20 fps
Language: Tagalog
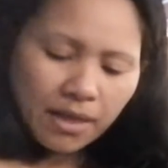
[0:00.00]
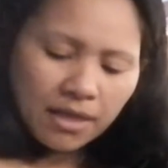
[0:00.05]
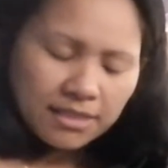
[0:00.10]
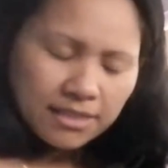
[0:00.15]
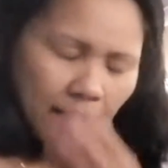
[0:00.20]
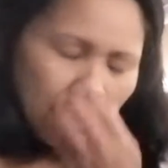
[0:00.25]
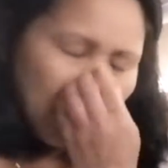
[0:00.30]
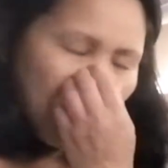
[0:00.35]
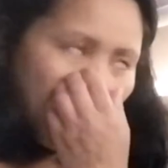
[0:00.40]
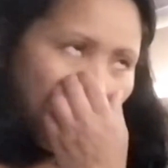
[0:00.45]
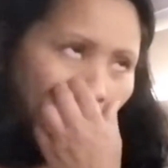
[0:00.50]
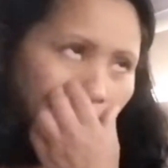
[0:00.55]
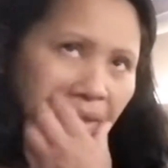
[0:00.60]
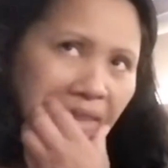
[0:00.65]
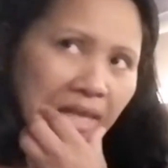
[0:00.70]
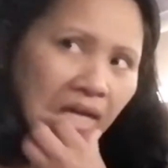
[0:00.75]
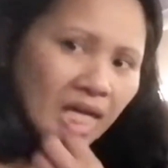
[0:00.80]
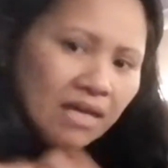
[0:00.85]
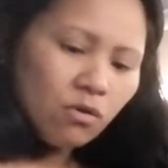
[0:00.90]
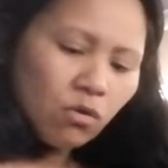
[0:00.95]
isang uh,
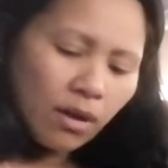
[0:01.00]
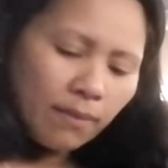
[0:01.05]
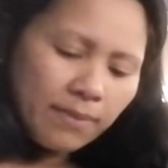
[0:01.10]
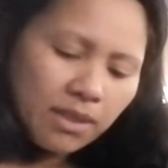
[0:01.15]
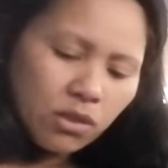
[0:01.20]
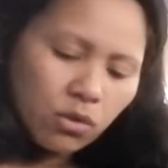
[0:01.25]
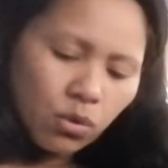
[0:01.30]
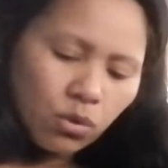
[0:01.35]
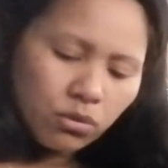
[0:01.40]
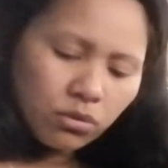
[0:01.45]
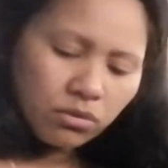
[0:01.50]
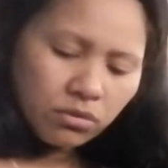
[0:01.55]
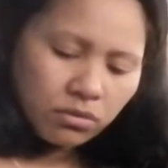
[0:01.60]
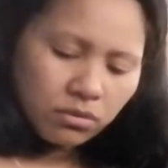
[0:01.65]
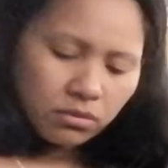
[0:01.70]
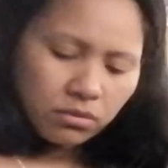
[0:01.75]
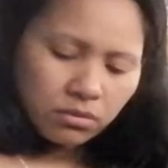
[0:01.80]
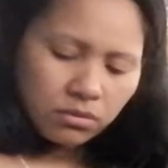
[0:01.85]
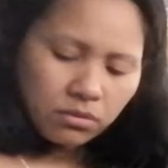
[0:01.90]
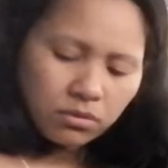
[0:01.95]
apat na linggo kami doon.
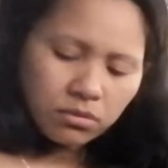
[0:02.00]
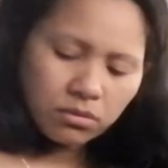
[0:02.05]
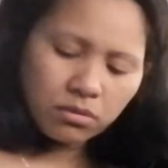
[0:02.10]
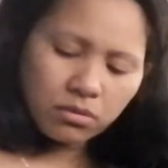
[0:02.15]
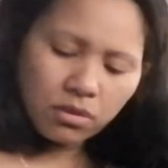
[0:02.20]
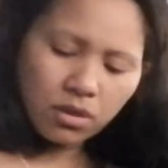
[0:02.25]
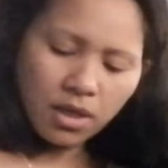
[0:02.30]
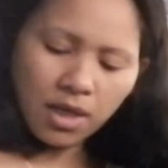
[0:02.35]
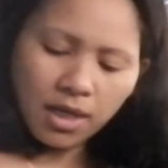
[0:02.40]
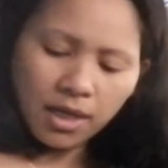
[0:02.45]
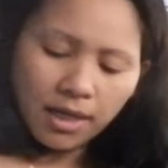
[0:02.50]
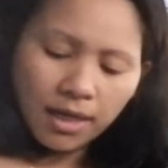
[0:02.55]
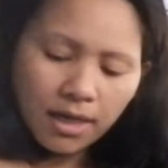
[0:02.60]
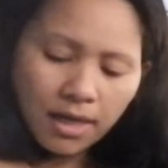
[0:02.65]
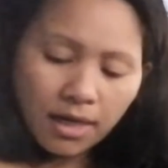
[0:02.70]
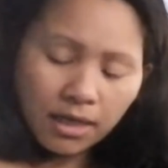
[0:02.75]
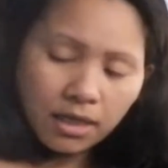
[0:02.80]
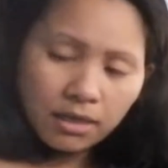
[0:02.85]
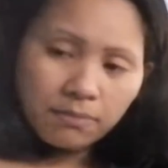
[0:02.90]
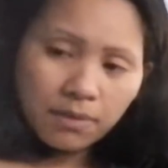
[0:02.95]
So,
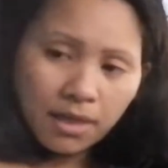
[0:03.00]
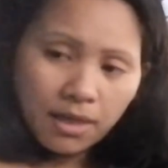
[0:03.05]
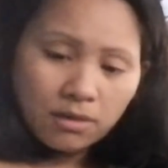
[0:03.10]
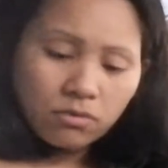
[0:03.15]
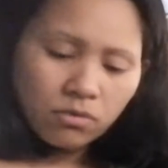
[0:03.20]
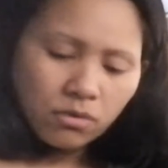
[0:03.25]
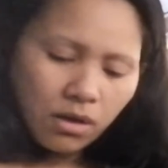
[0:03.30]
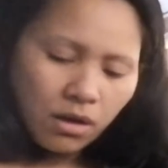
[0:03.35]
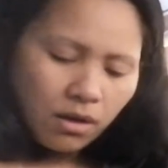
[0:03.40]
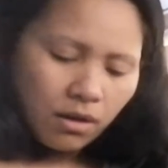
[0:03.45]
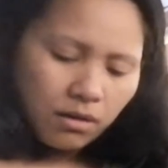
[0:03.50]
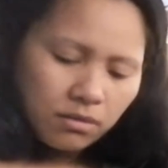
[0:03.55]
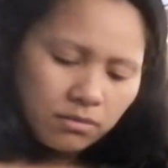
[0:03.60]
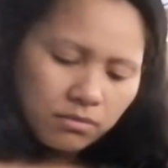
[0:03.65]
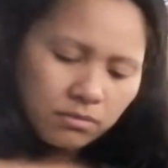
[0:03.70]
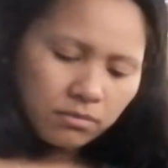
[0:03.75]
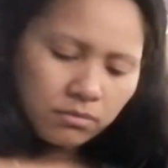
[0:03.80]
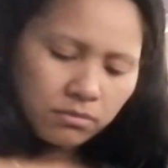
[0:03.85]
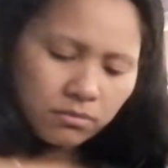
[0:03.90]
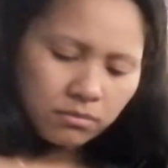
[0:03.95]
kailangan may ano ka,
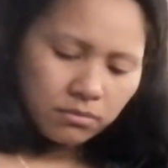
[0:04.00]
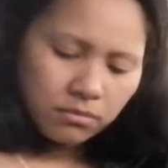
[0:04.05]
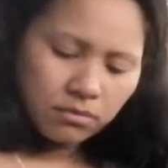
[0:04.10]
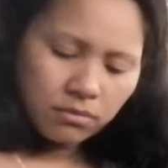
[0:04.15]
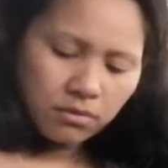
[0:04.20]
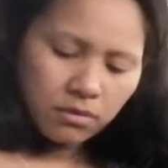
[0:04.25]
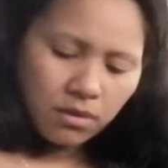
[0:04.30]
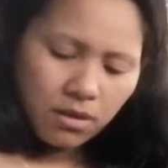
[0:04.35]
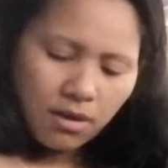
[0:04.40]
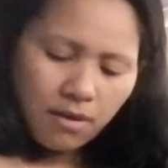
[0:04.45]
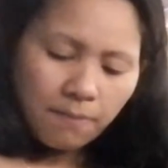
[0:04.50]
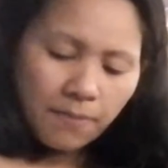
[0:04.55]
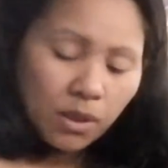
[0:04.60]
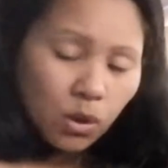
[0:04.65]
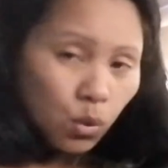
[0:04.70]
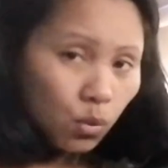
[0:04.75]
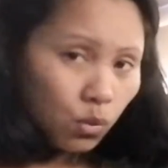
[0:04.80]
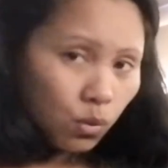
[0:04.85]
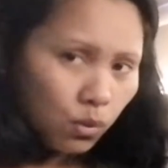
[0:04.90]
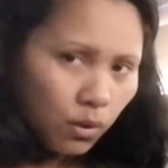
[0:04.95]

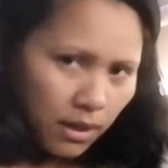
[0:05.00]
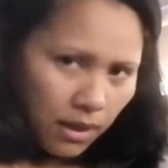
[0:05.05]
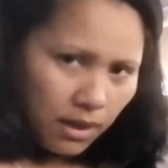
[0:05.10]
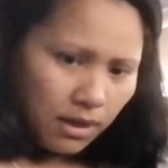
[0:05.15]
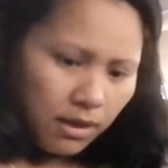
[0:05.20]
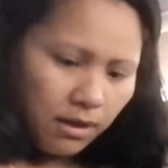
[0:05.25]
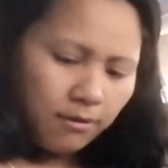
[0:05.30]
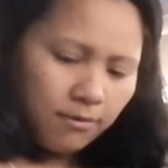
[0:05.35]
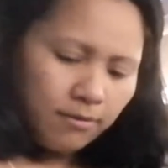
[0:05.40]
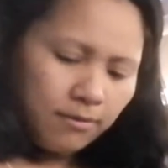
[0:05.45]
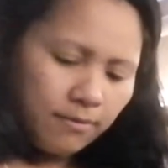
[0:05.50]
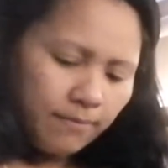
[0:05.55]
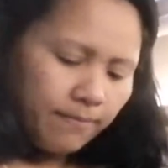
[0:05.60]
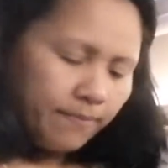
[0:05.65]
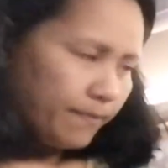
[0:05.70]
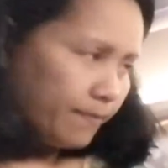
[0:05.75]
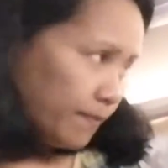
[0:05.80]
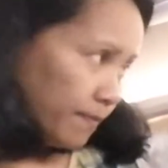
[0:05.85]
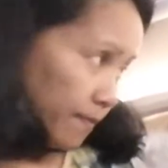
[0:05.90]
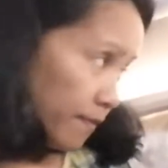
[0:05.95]
pantulog ka,
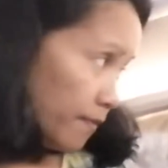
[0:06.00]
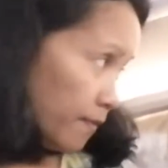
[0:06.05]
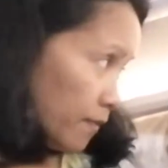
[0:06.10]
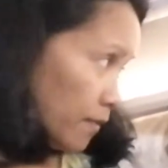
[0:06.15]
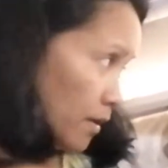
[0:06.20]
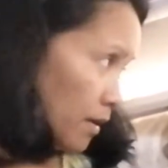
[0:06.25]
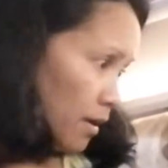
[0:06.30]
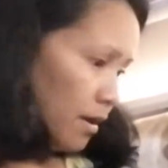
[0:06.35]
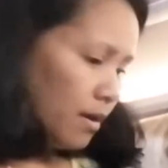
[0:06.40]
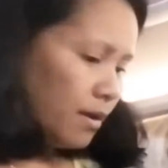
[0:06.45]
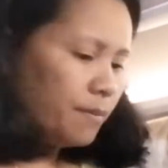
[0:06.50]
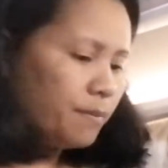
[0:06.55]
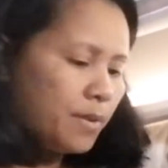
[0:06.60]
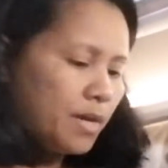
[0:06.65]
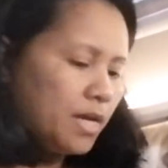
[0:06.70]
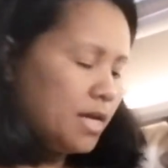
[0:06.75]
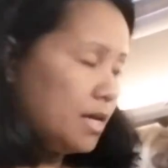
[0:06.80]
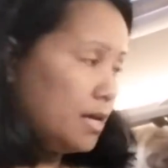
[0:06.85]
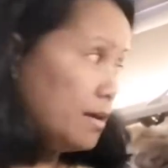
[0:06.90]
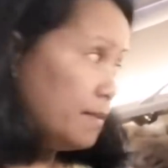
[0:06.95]

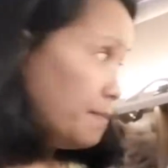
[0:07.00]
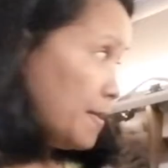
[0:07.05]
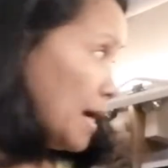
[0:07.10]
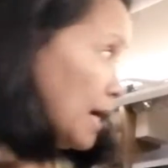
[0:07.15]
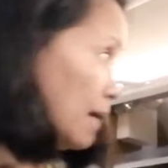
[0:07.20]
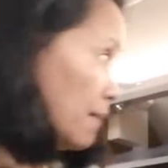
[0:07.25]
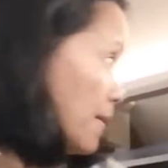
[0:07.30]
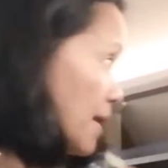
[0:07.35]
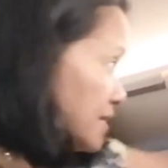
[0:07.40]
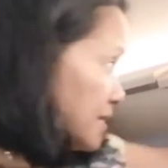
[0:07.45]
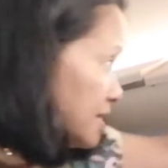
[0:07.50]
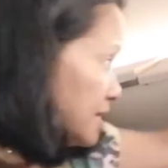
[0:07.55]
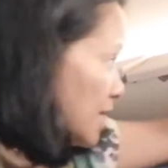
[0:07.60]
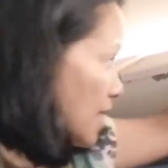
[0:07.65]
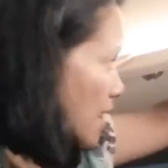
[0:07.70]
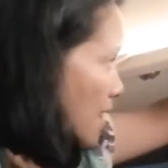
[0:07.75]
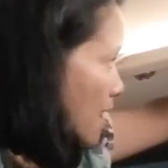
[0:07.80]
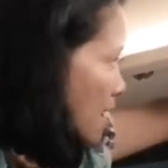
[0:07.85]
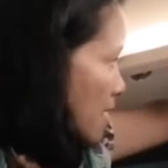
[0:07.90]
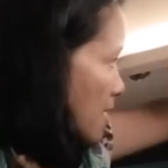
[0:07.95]
may panglabas
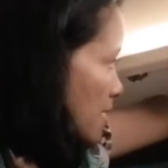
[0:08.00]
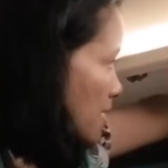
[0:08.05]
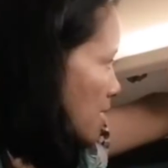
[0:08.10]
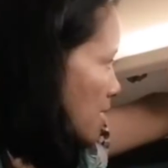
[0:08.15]
ka,